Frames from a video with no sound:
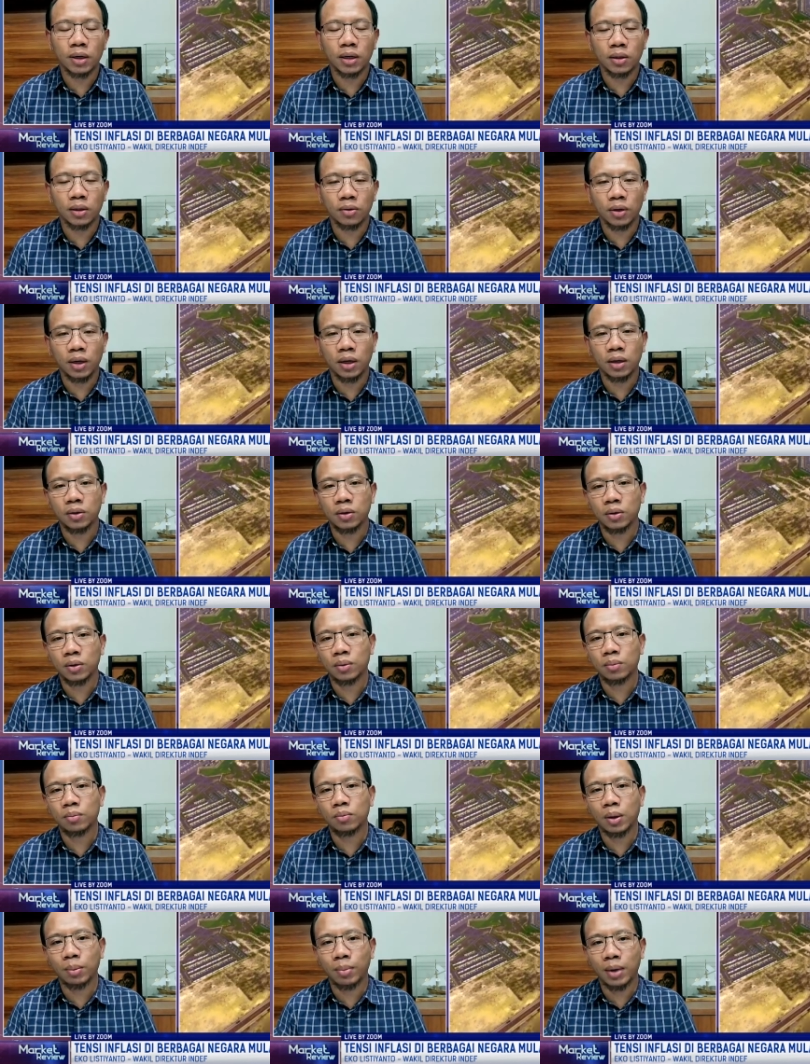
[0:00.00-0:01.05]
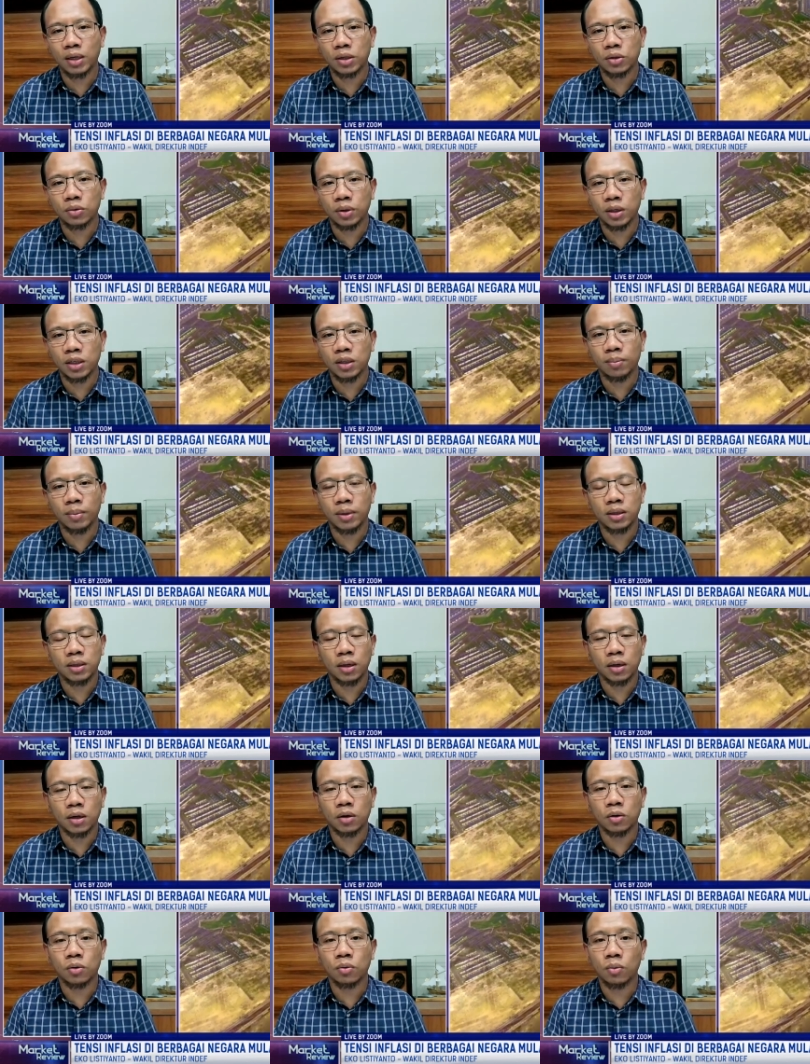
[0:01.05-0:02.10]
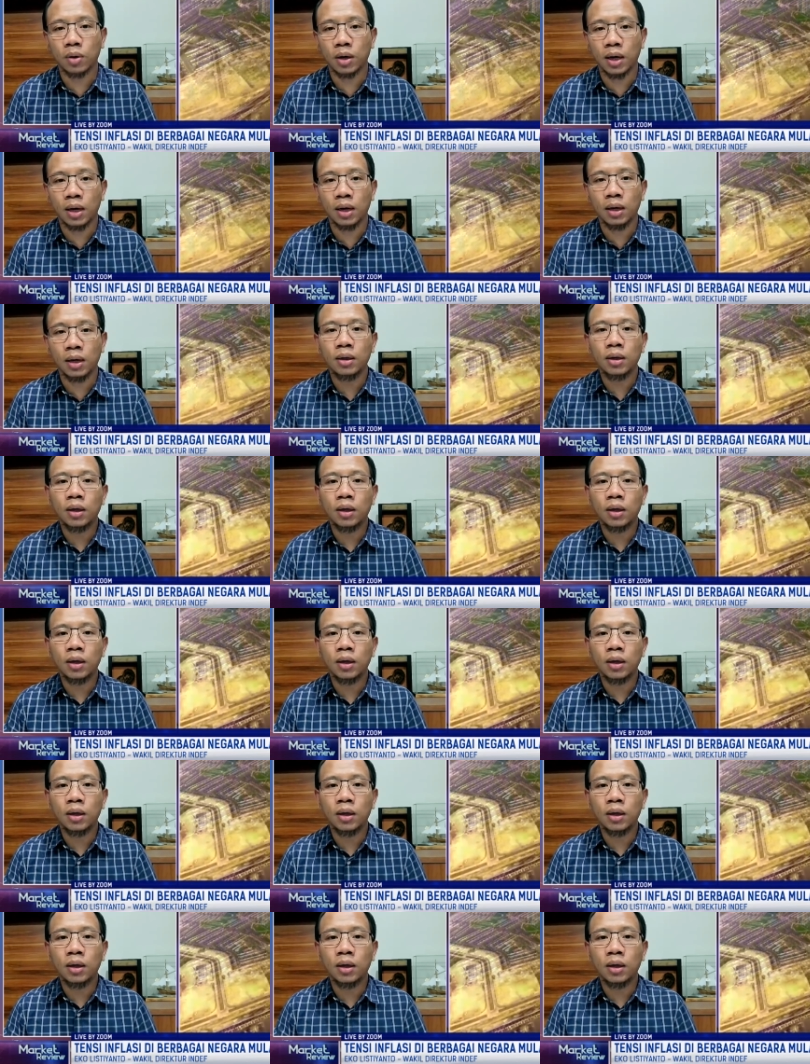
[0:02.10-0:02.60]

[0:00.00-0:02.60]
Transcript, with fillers: begitu ya atau memasuki semester kedua.